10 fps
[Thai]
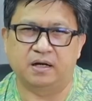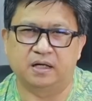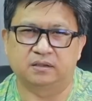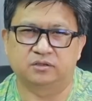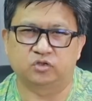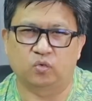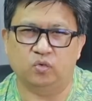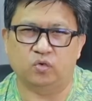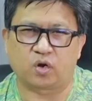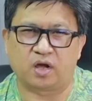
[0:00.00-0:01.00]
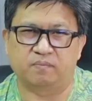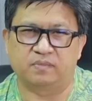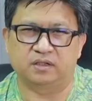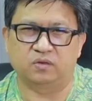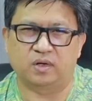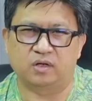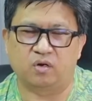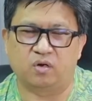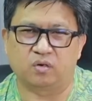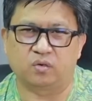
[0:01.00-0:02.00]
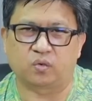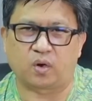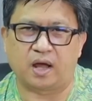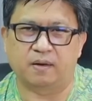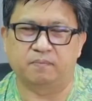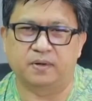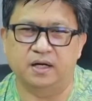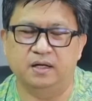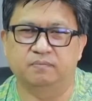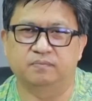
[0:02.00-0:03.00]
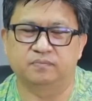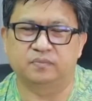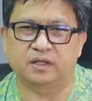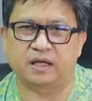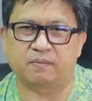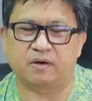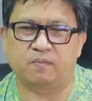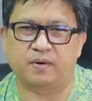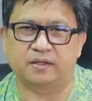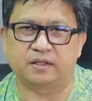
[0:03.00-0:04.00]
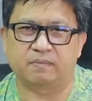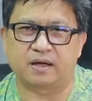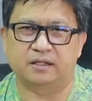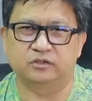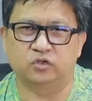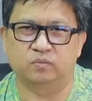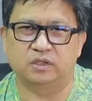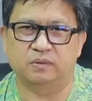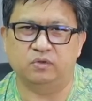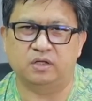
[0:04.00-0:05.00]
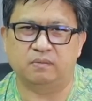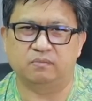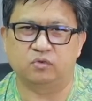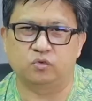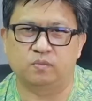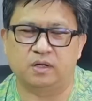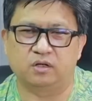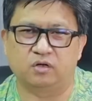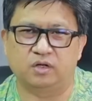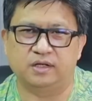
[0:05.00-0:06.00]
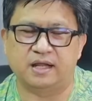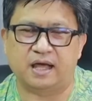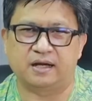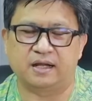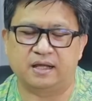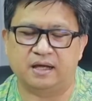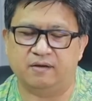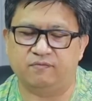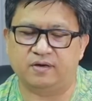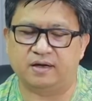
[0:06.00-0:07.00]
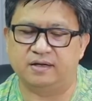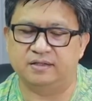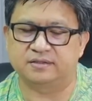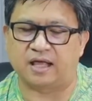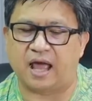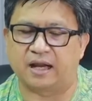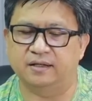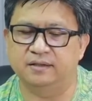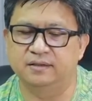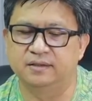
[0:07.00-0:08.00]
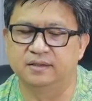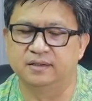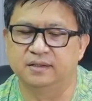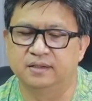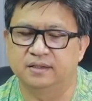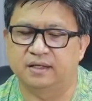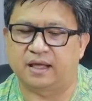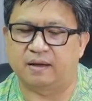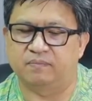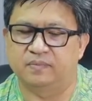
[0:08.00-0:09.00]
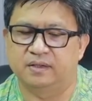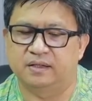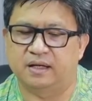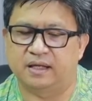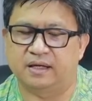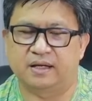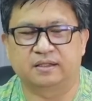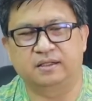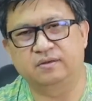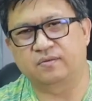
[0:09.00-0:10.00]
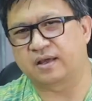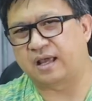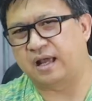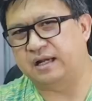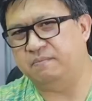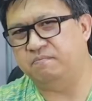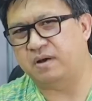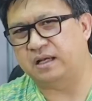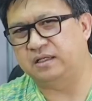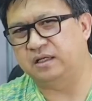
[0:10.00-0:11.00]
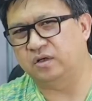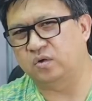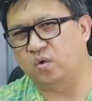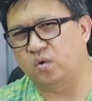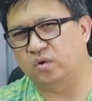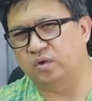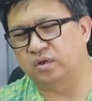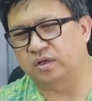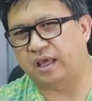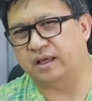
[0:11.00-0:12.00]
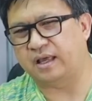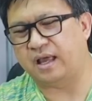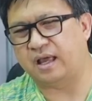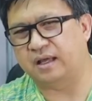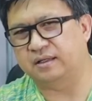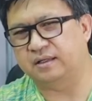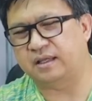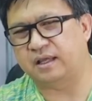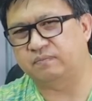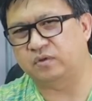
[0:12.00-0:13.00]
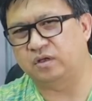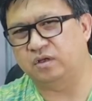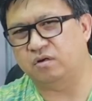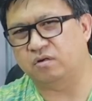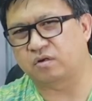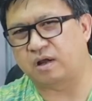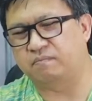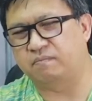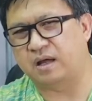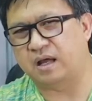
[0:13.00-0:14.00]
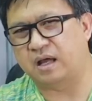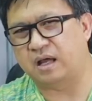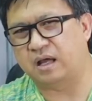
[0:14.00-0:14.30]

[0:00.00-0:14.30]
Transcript: เปิดสงครามในตะวันออกกลางเพิ่มนะครับเข้าไปทำการโจมตีผู้นำกลุ่มอันกออิดะในอัฟกานิสถานนะครับในขณะที่ราคาน้ำมันยังคงแข็งค่านะครับ ตอนนี้ก็กลับมา